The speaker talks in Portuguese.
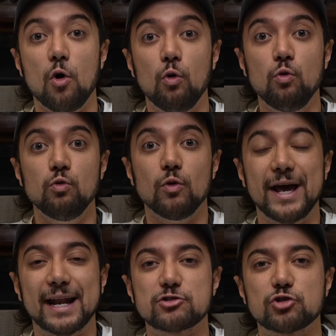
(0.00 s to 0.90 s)
um
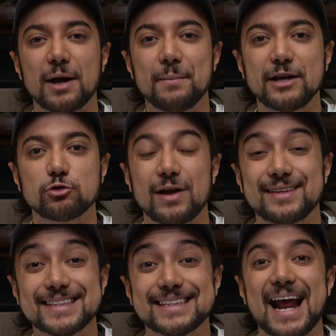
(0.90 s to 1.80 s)
relacionamento
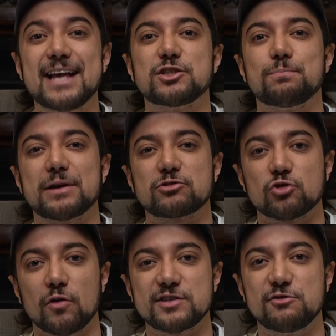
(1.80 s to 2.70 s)
entre três
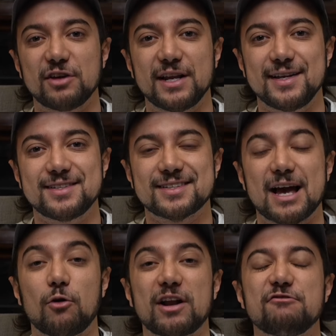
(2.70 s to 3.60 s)
pessoas diferentes
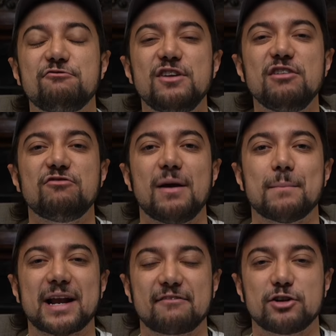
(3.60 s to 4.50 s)
que agora vivem
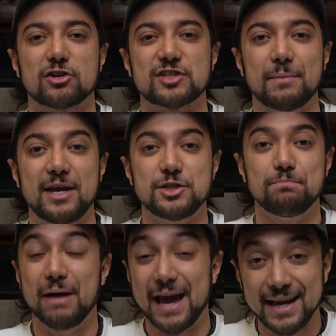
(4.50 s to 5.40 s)
maravilhosamente
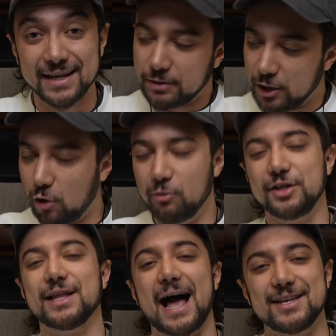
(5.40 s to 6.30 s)
bem em
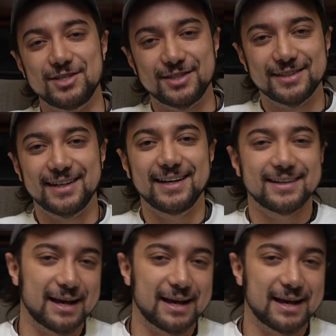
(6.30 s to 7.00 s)
comunidade, né?